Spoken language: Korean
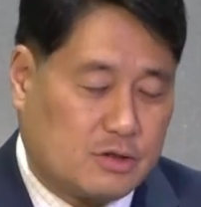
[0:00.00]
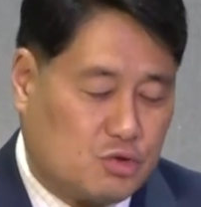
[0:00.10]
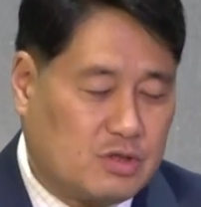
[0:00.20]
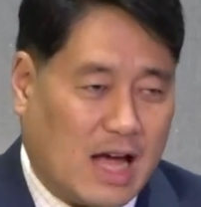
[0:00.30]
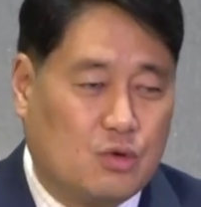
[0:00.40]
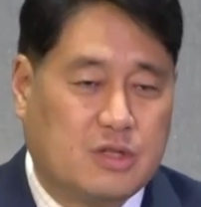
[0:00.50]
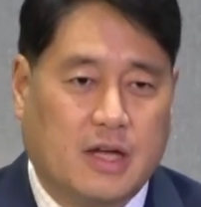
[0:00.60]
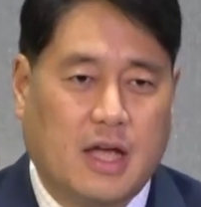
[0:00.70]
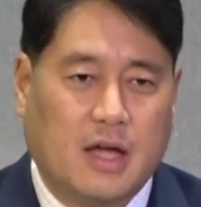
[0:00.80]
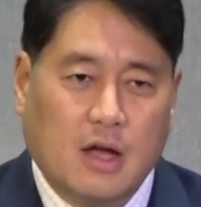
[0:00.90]
쭉 나눌
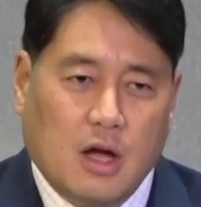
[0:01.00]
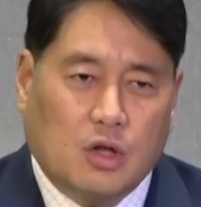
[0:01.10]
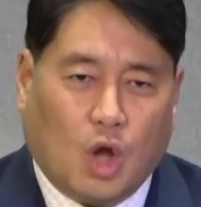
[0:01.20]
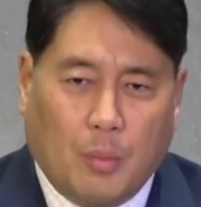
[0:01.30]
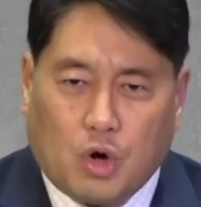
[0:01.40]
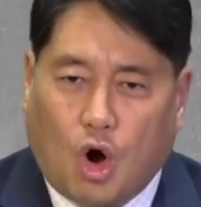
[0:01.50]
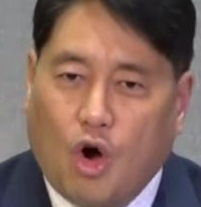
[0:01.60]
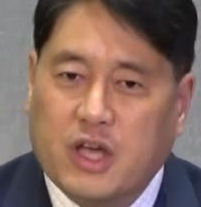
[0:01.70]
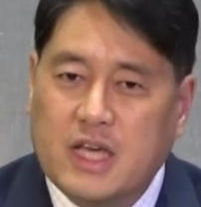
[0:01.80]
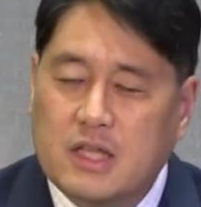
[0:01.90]
때에 너무
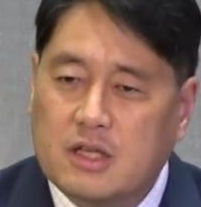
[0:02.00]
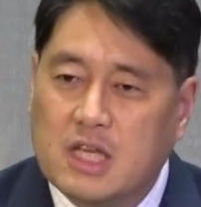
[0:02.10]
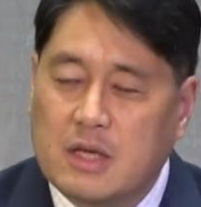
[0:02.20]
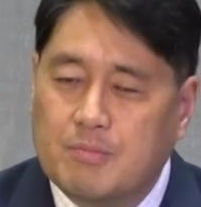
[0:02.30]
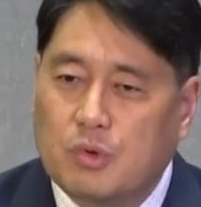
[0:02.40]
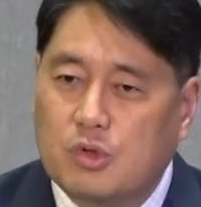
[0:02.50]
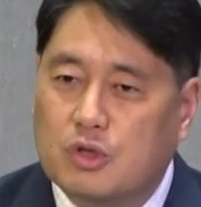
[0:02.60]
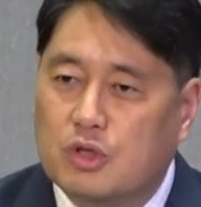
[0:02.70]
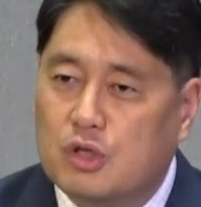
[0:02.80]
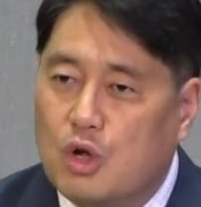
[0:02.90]
거기 있는
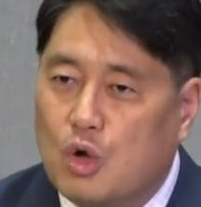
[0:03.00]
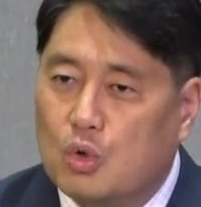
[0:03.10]
인물들을